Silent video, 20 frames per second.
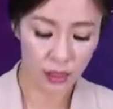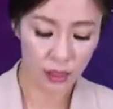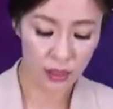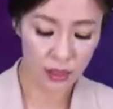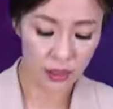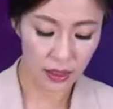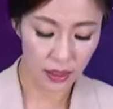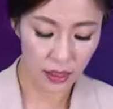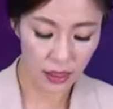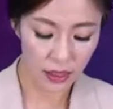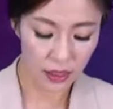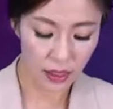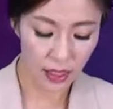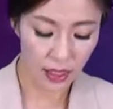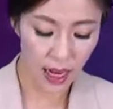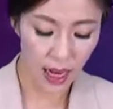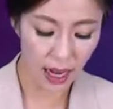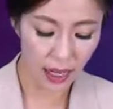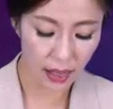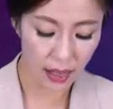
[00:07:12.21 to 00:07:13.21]
그래서
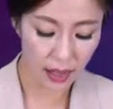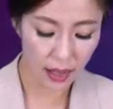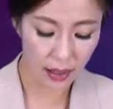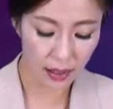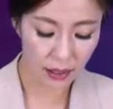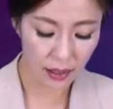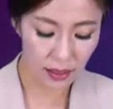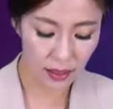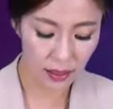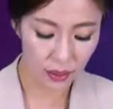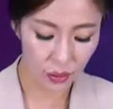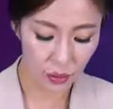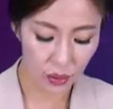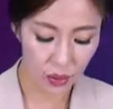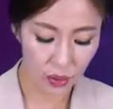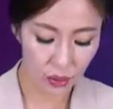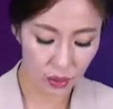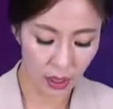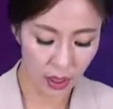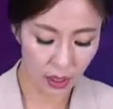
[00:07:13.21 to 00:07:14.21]
얘네들이 각각
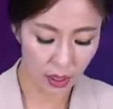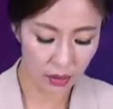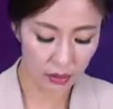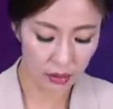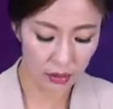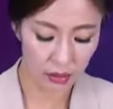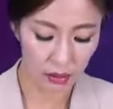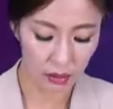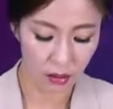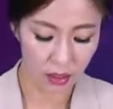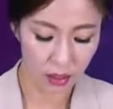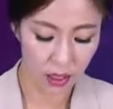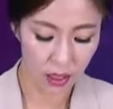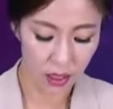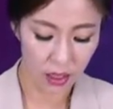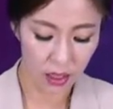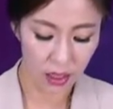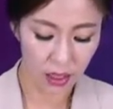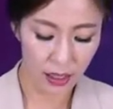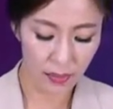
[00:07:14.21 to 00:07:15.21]
테리토리로 갈라져서
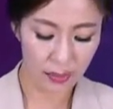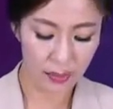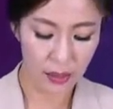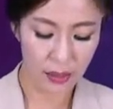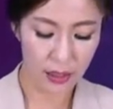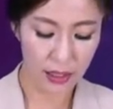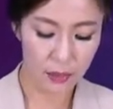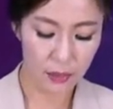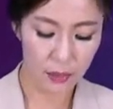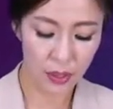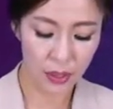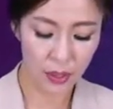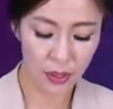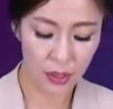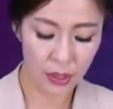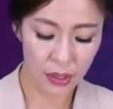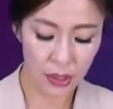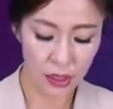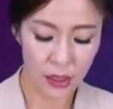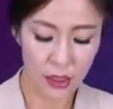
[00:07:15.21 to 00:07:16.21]
레프트
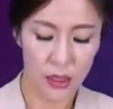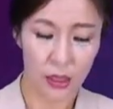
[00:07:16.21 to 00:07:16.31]
챔버는